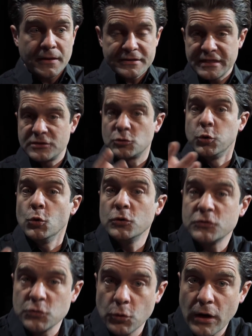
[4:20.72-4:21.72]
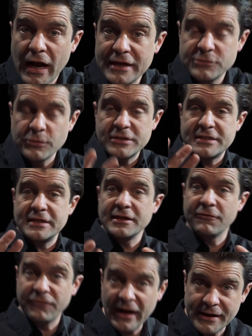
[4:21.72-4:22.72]
sie tun so, als würde es ihnen
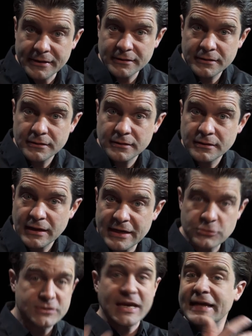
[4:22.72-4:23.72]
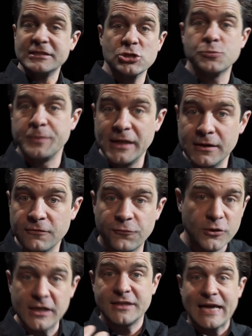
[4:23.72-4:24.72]
gefallen. Also Theater spielen
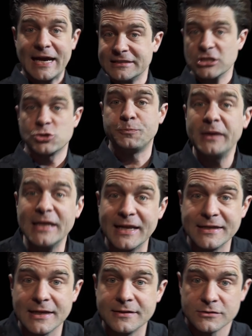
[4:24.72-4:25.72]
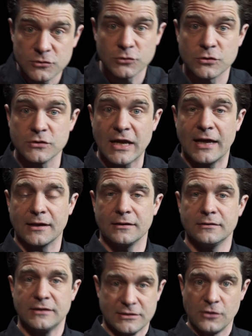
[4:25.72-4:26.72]
für den Theaterspielenden sozusagen.
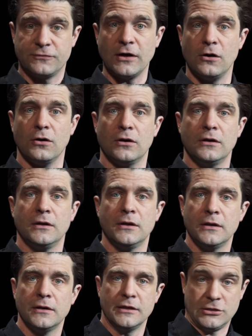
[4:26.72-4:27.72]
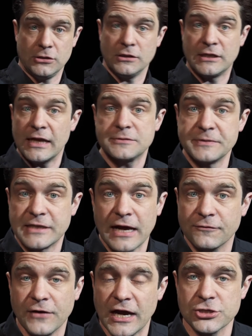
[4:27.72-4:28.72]
Das hilft auch. Ich, ich lasse mich
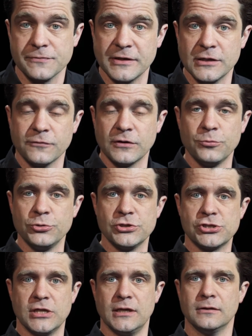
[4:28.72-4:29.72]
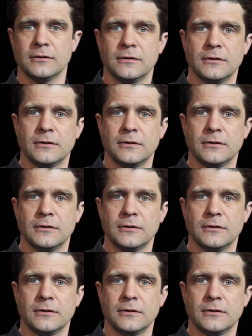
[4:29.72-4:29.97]
gern verarschen, wenn ich auf der Bühne stehe.